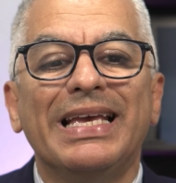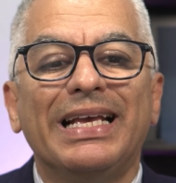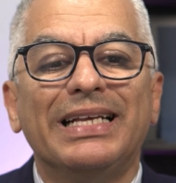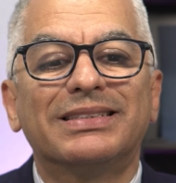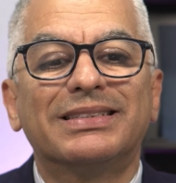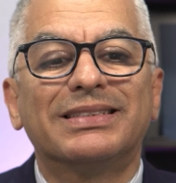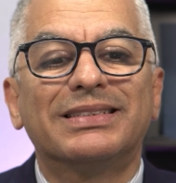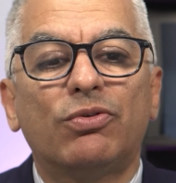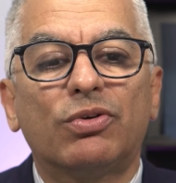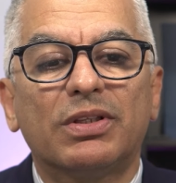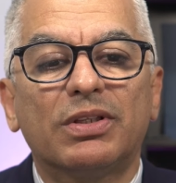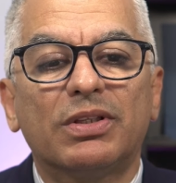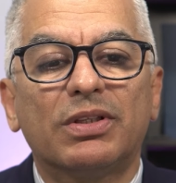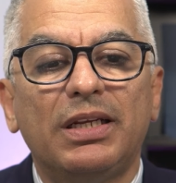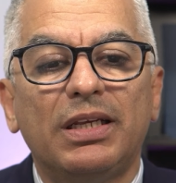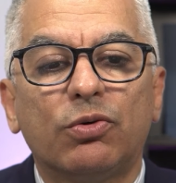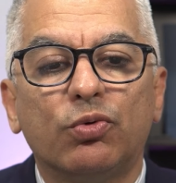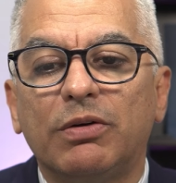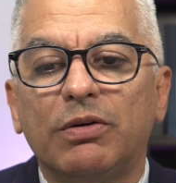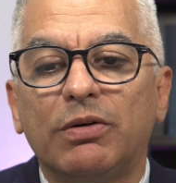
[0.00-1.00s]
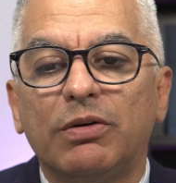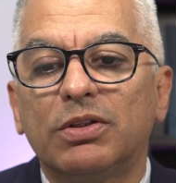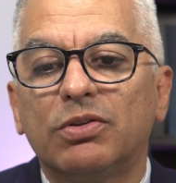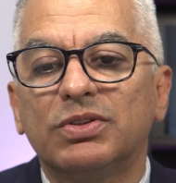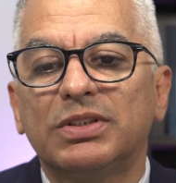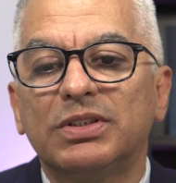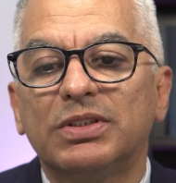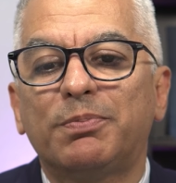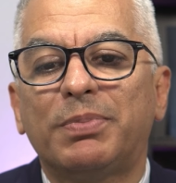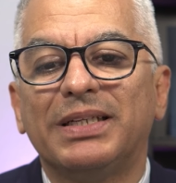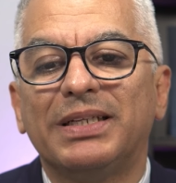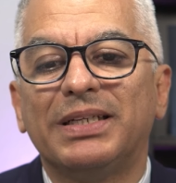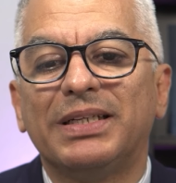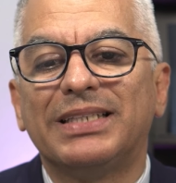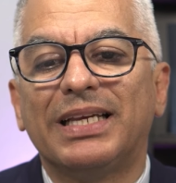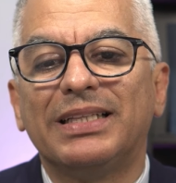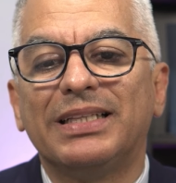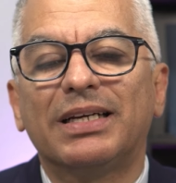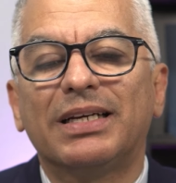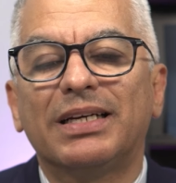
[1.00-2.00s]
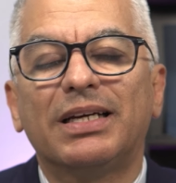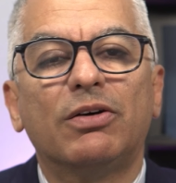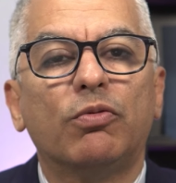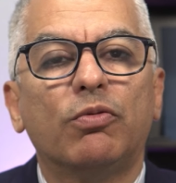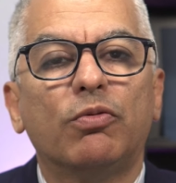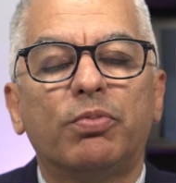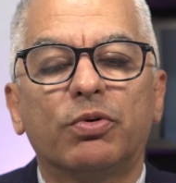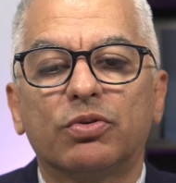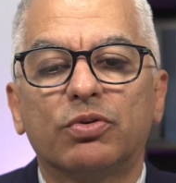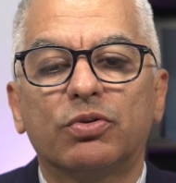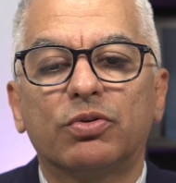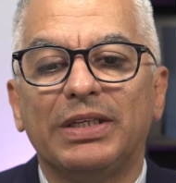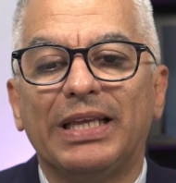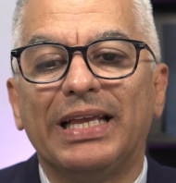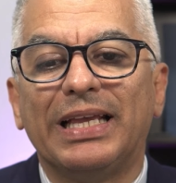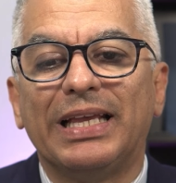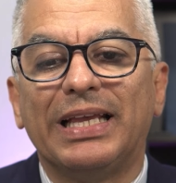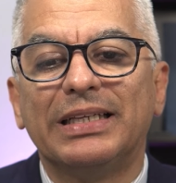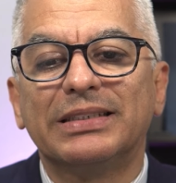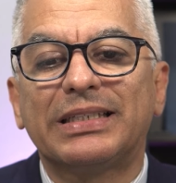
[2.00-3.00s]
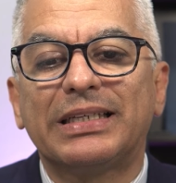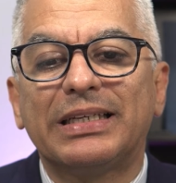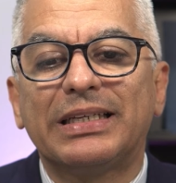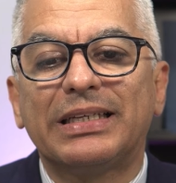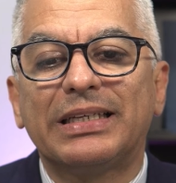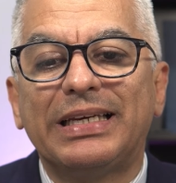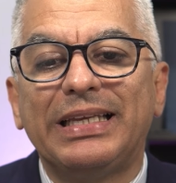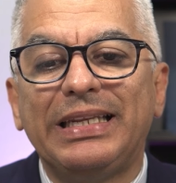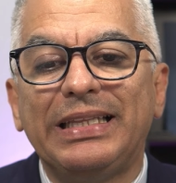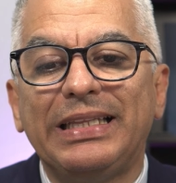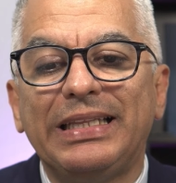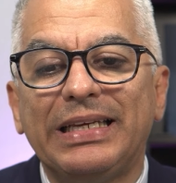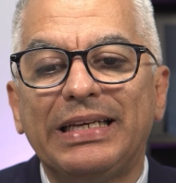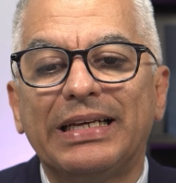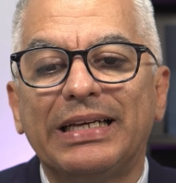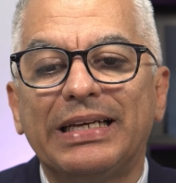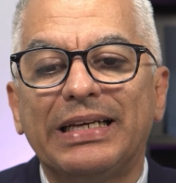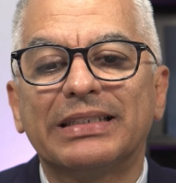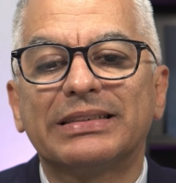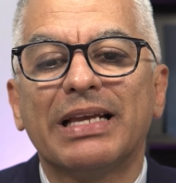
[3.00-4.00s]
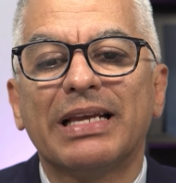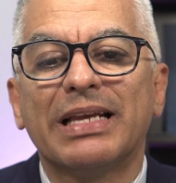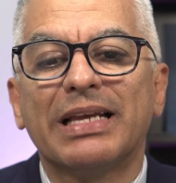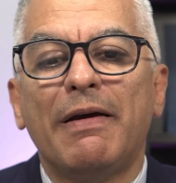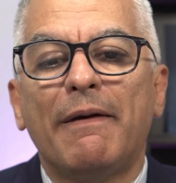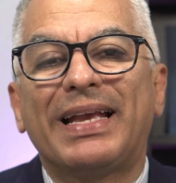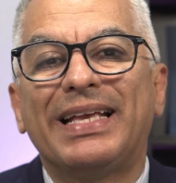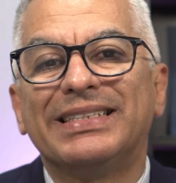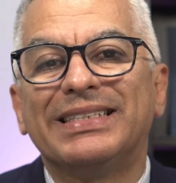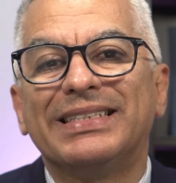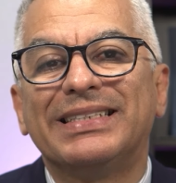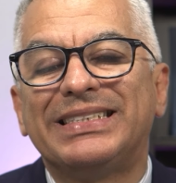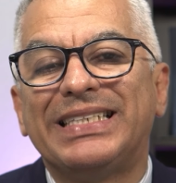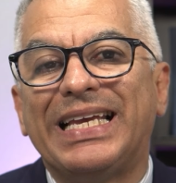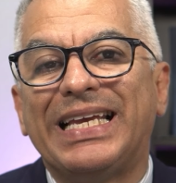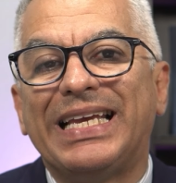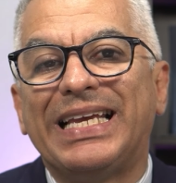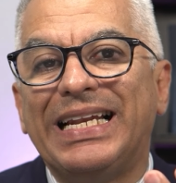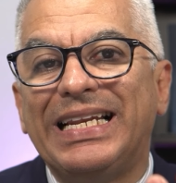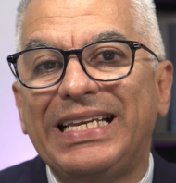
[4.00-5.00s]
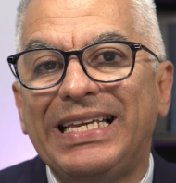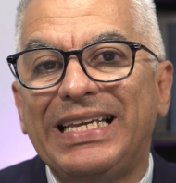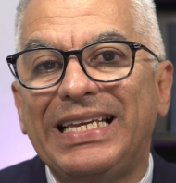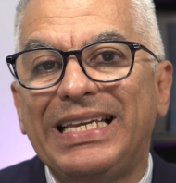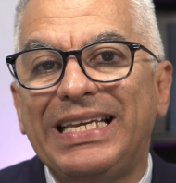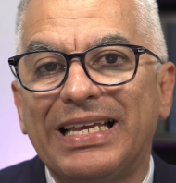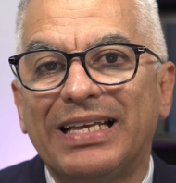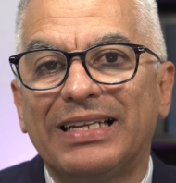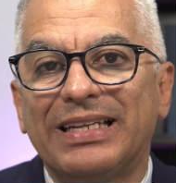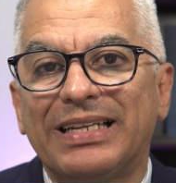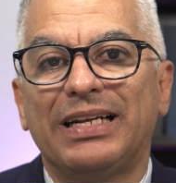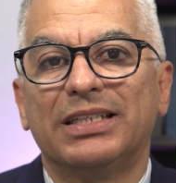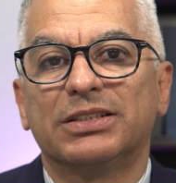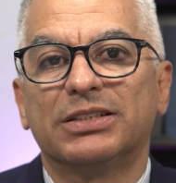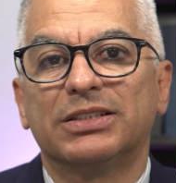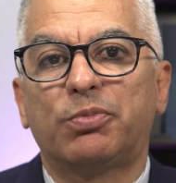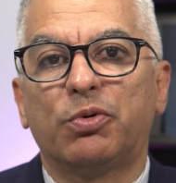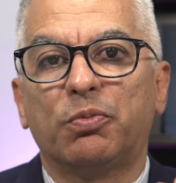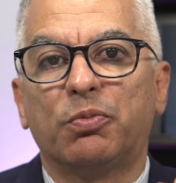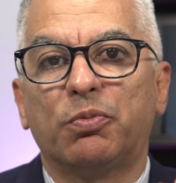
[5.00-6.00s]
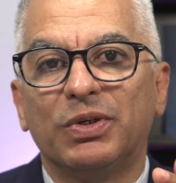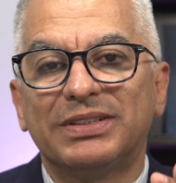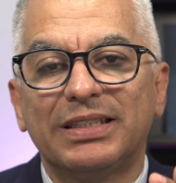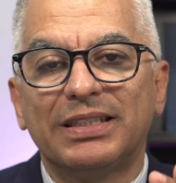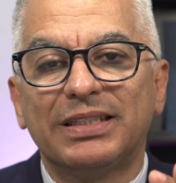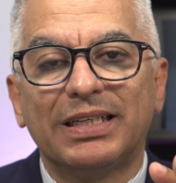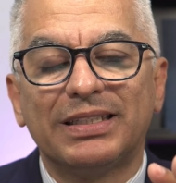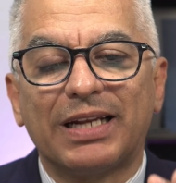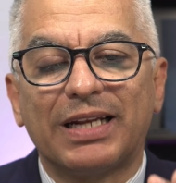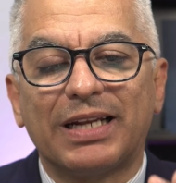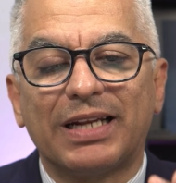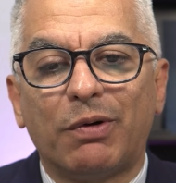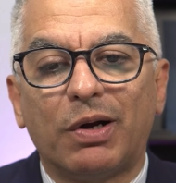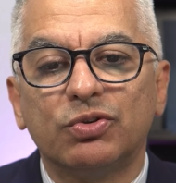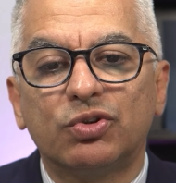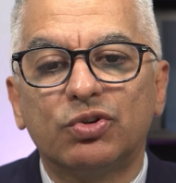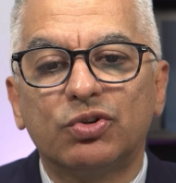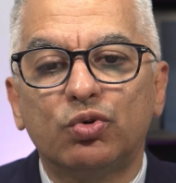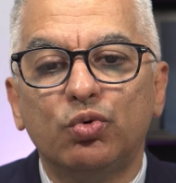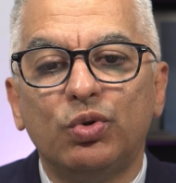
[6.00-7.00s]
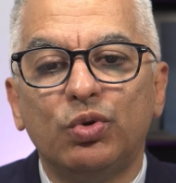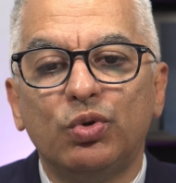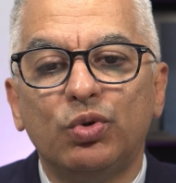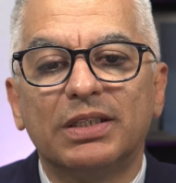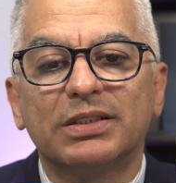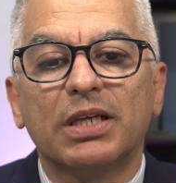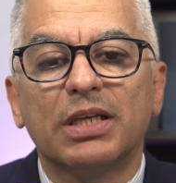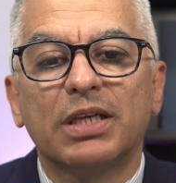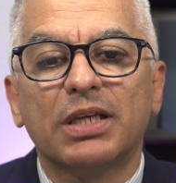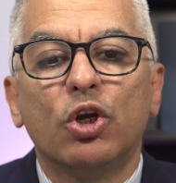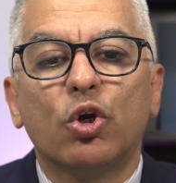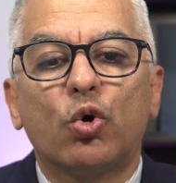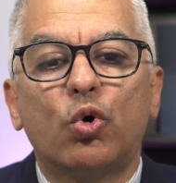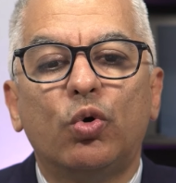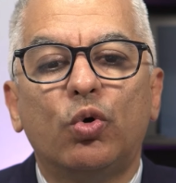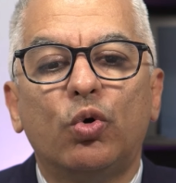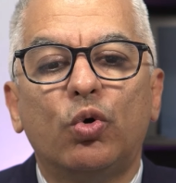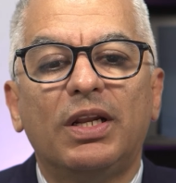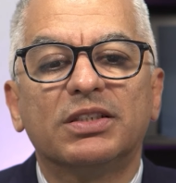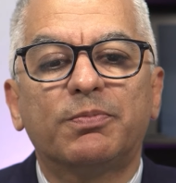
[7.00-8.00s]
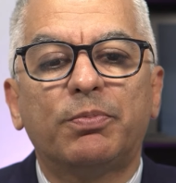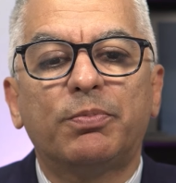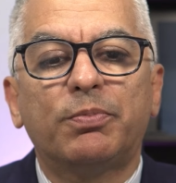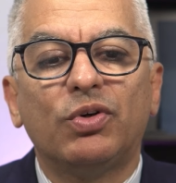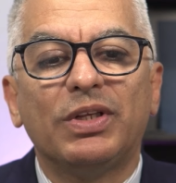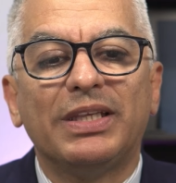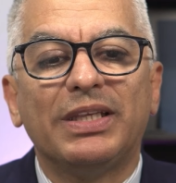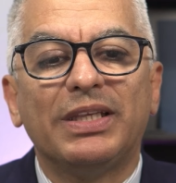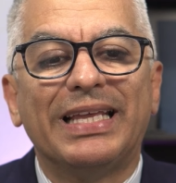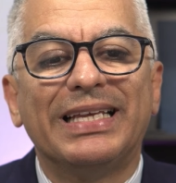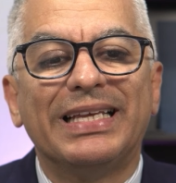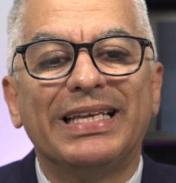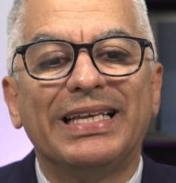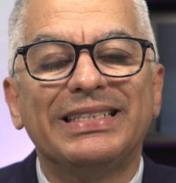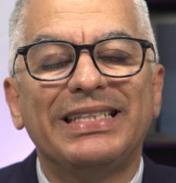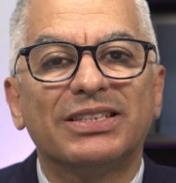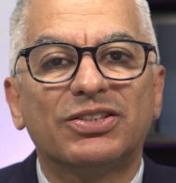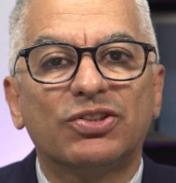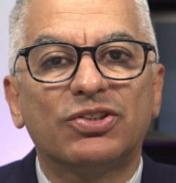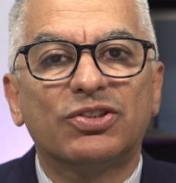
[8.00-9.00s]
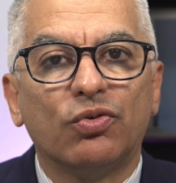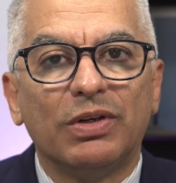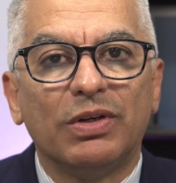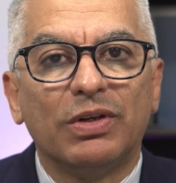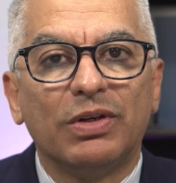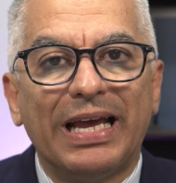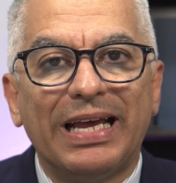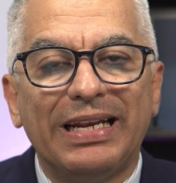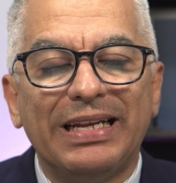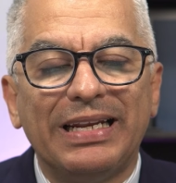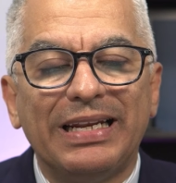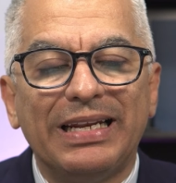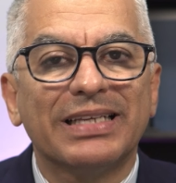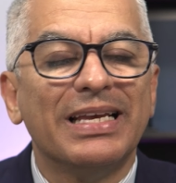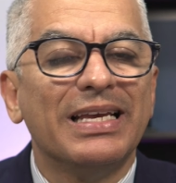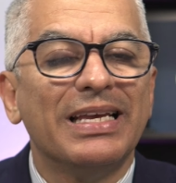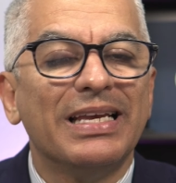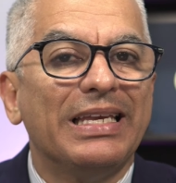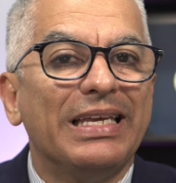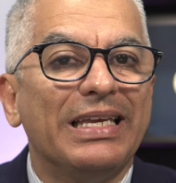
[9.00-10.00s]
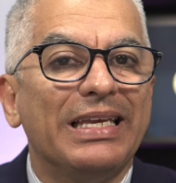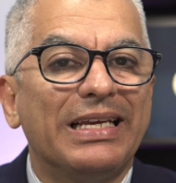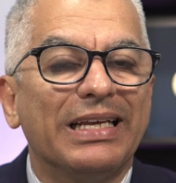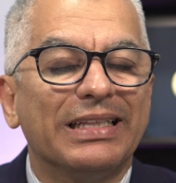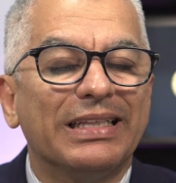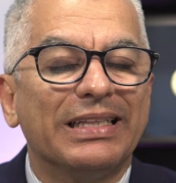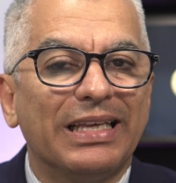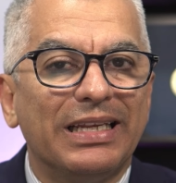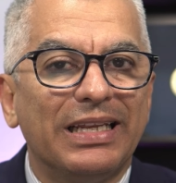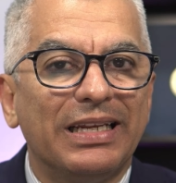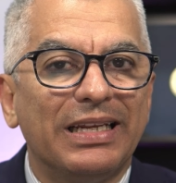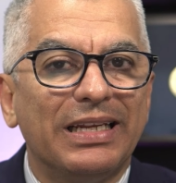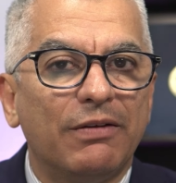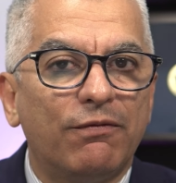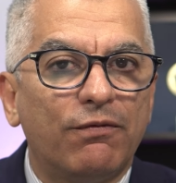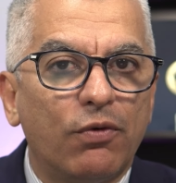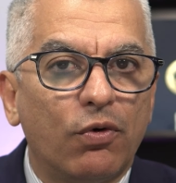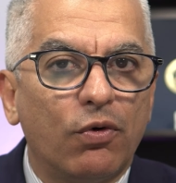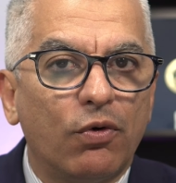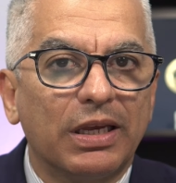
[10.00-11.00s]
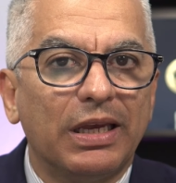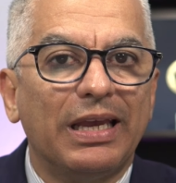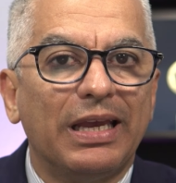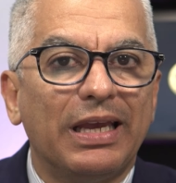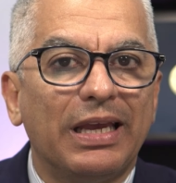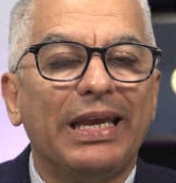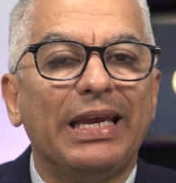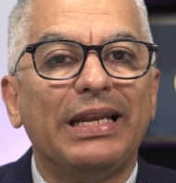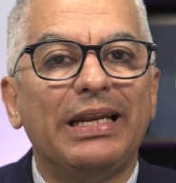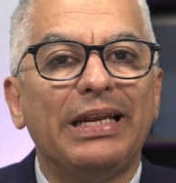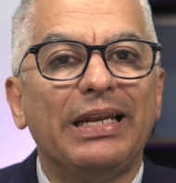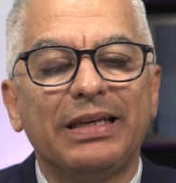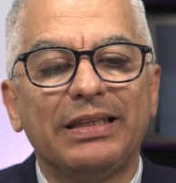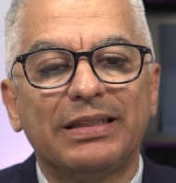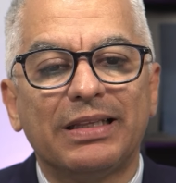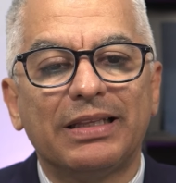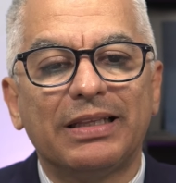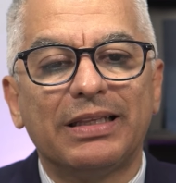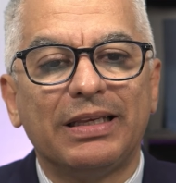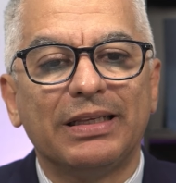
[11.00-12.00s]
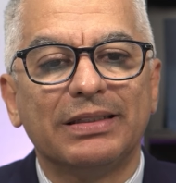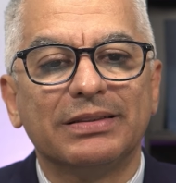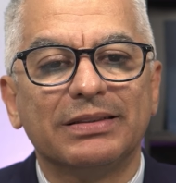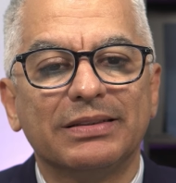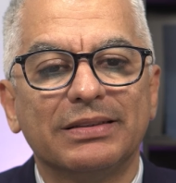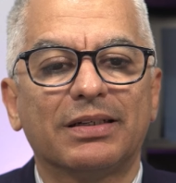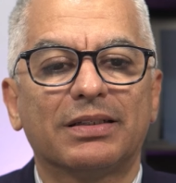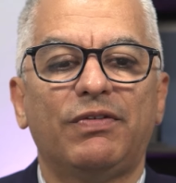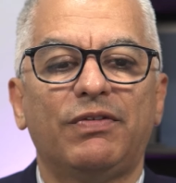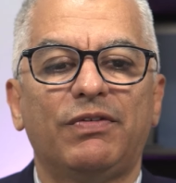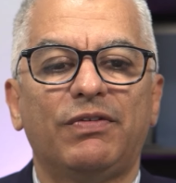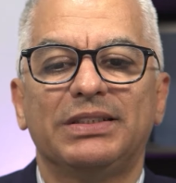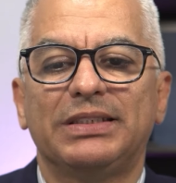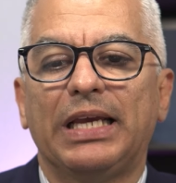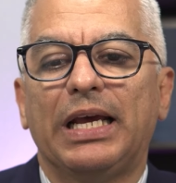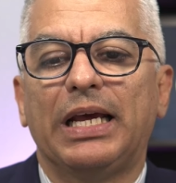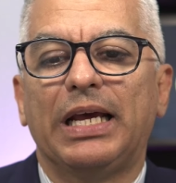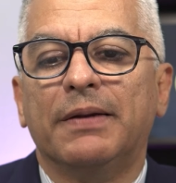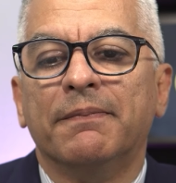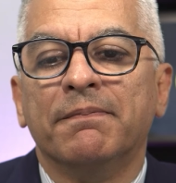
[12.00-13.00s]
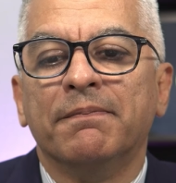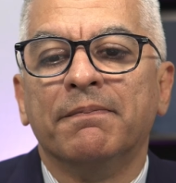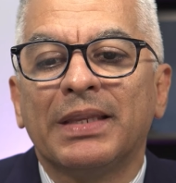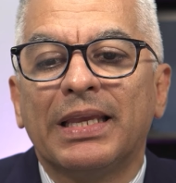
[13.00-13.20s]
Esta orden ejecutiva entonces presenta oportunidades críticas que se alinean a las propuestas de trabajo suyas con las prioridades nacionales y que tienen enfoque en la inteligencia artificial.